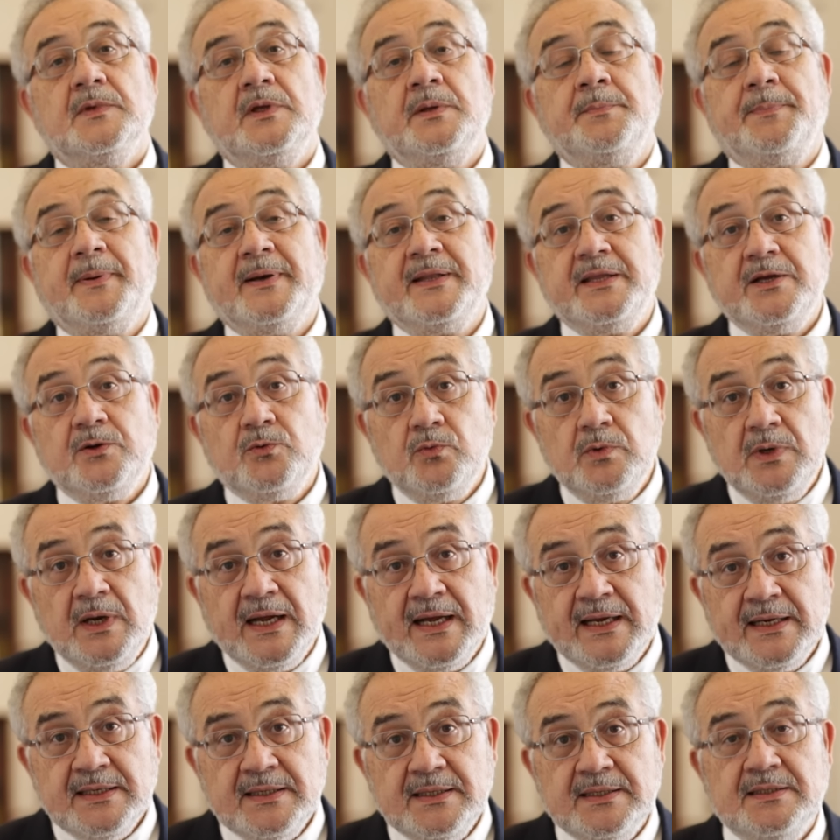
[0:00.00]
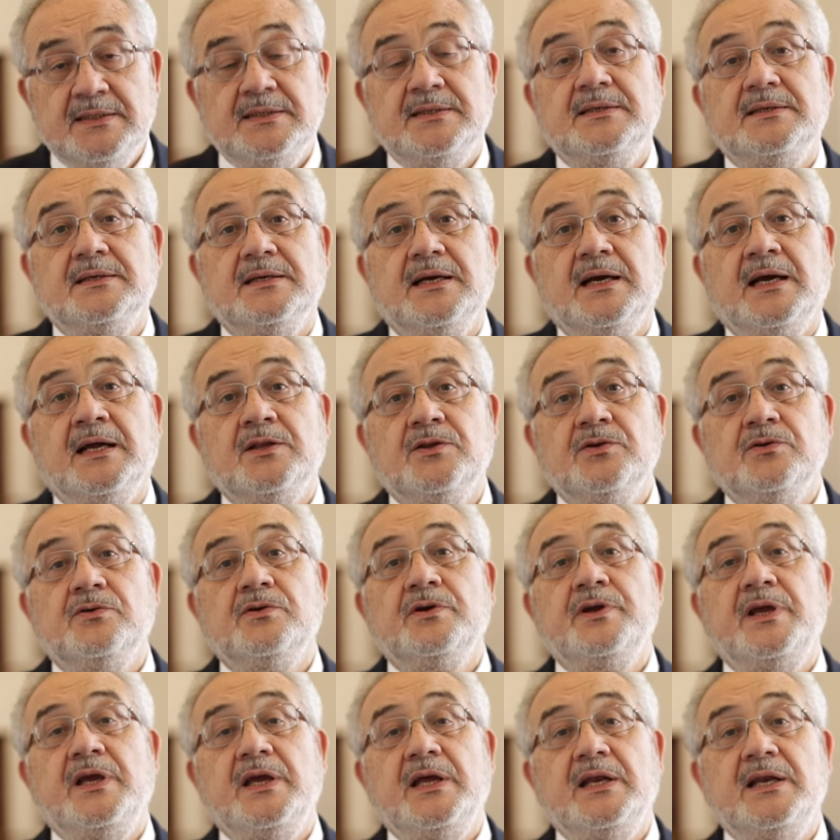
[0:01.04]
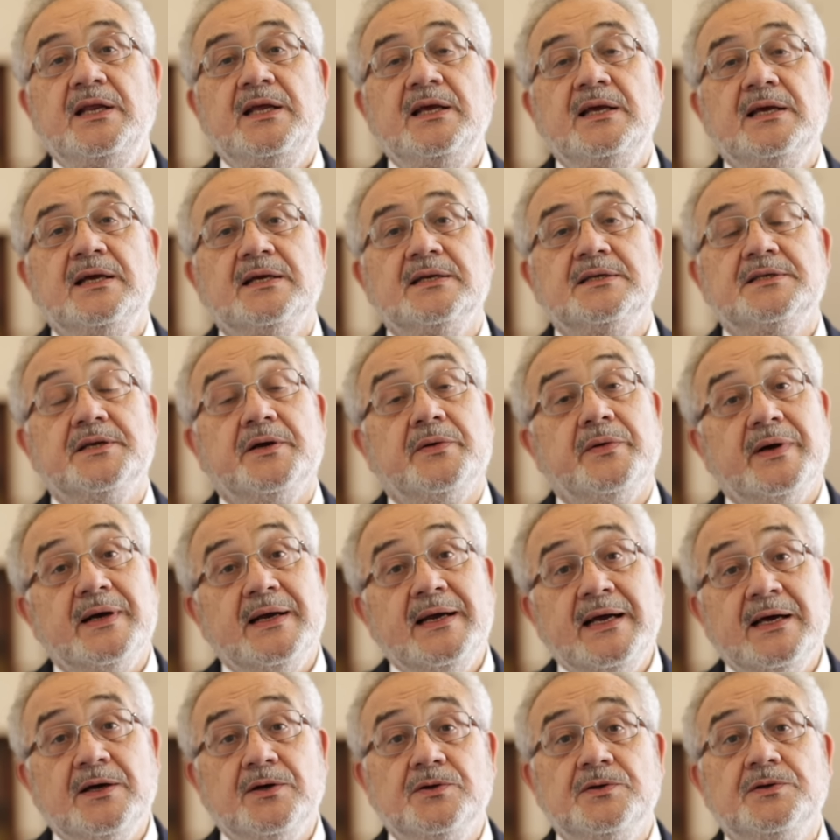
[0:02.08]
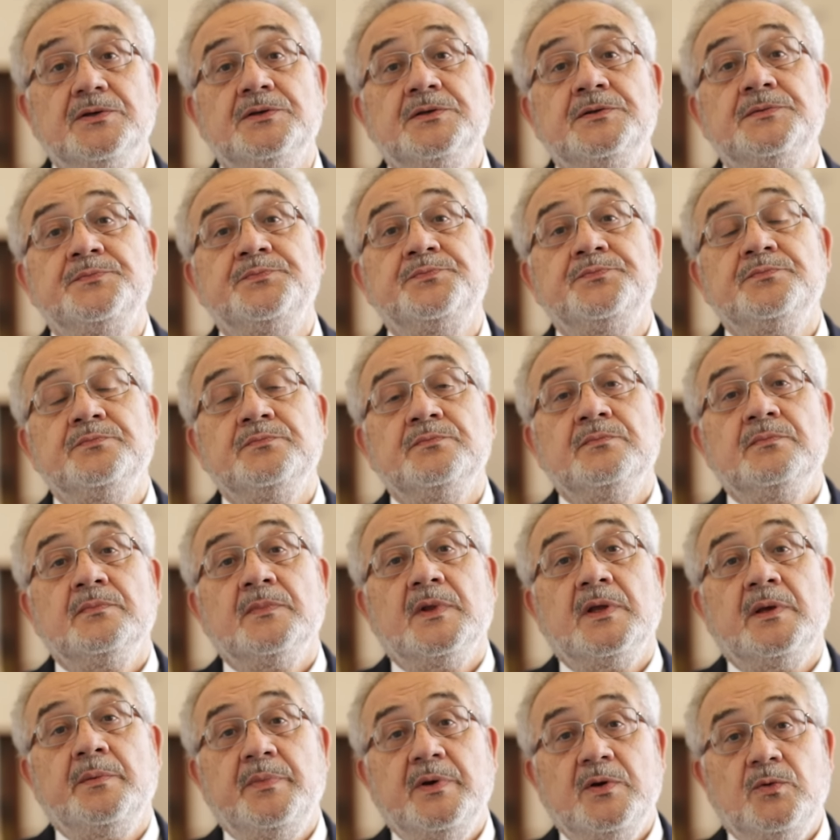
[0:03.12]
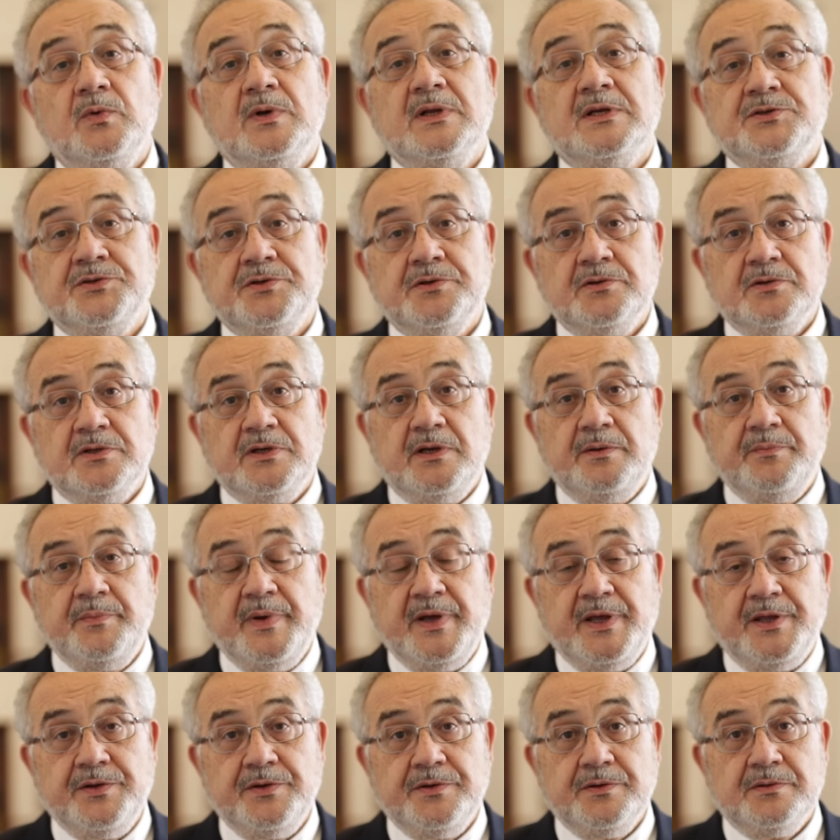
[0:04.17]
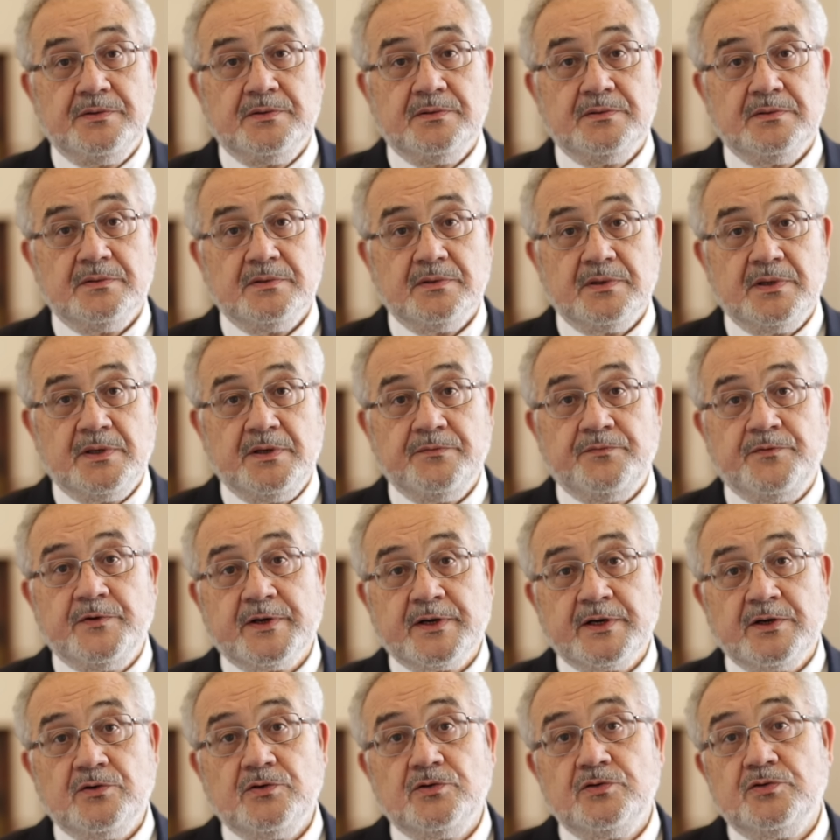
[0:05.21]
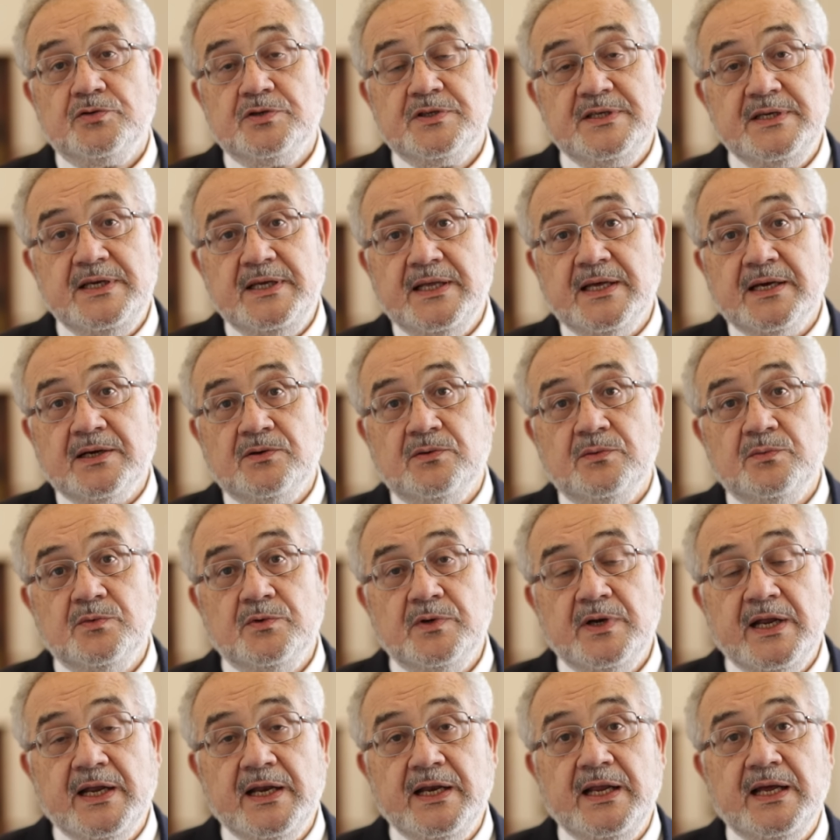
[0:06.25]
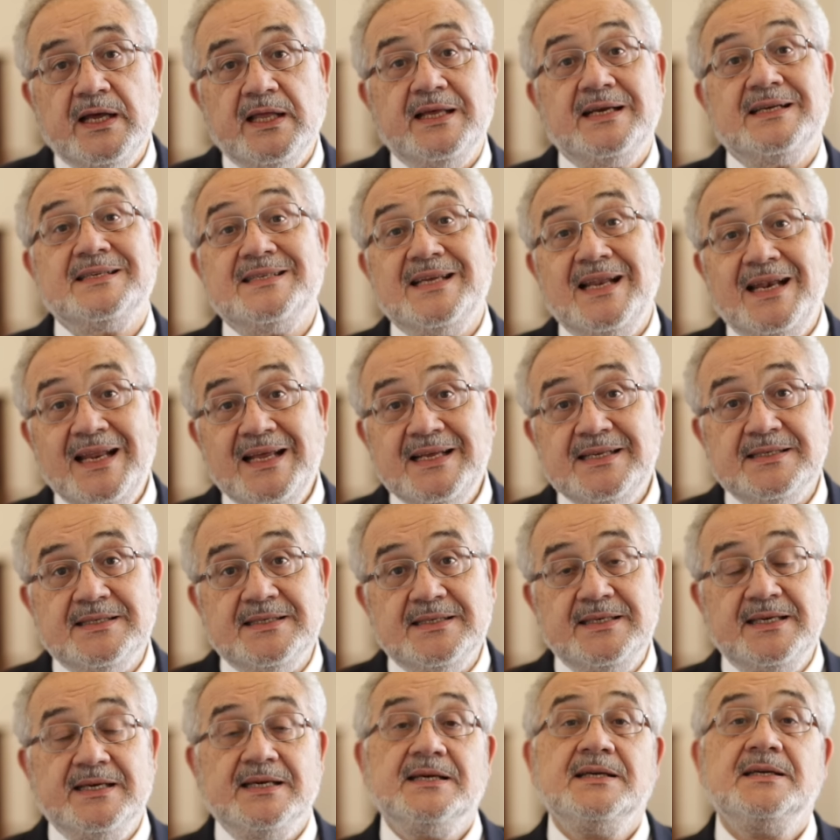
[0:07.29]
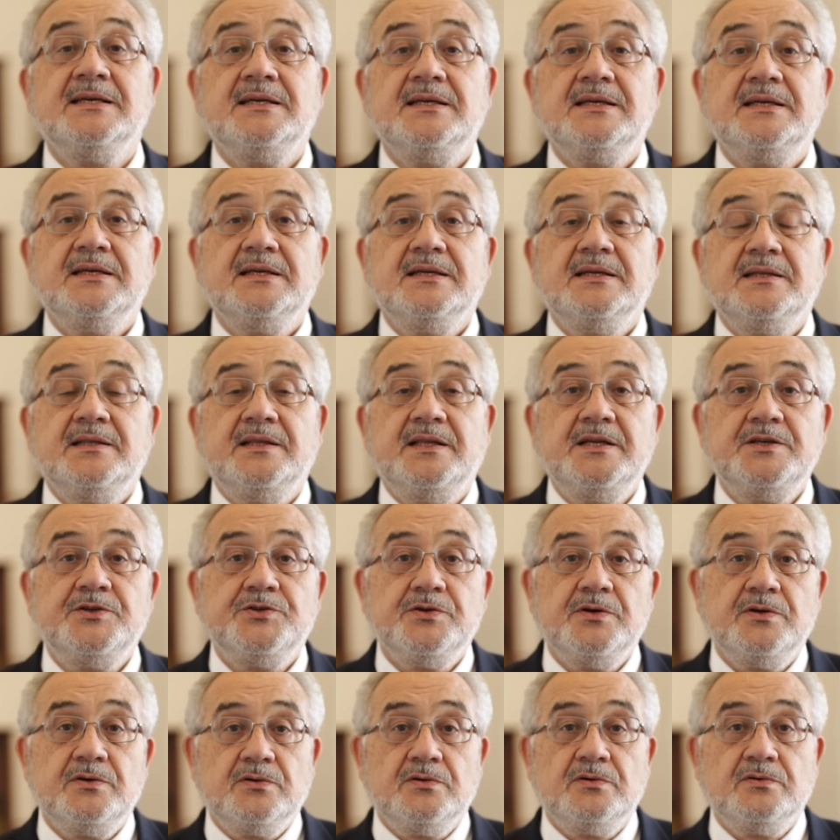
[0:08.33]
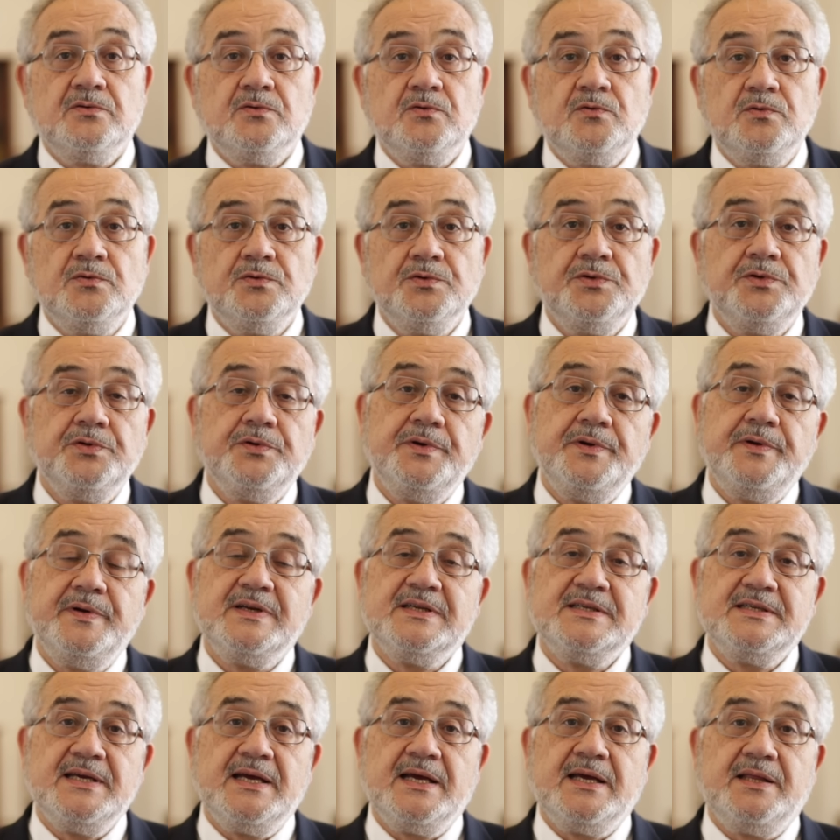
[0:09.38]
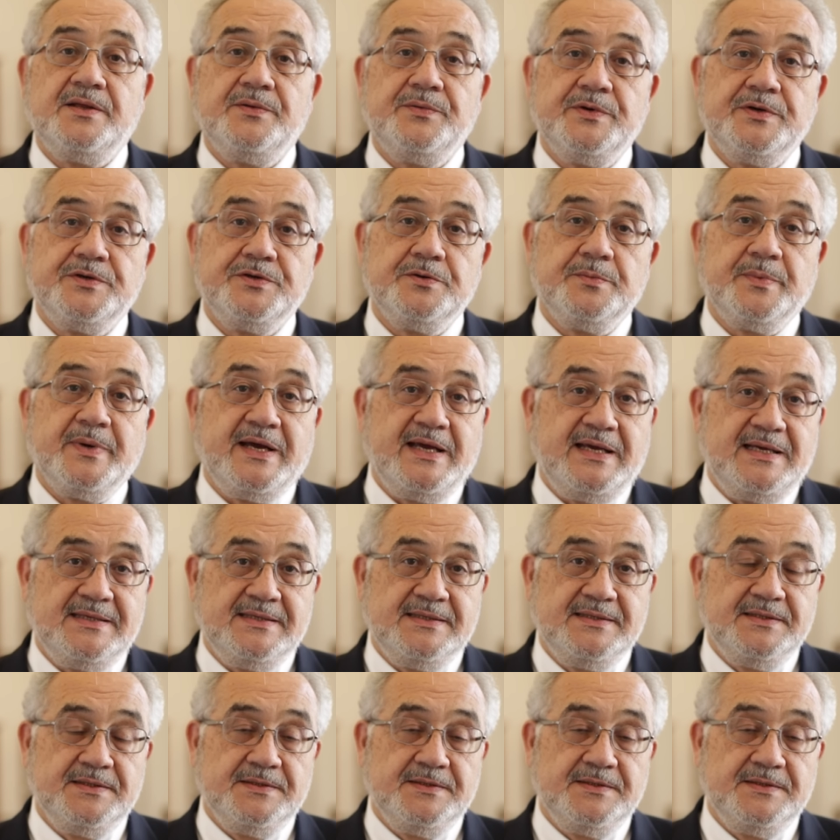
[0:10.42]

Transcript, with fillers: En particular, a todos quienes han trabajado en vinculación con el medio, que fue reconocida como un área de excelencia dentro del conjunto de universidades de nuestro país.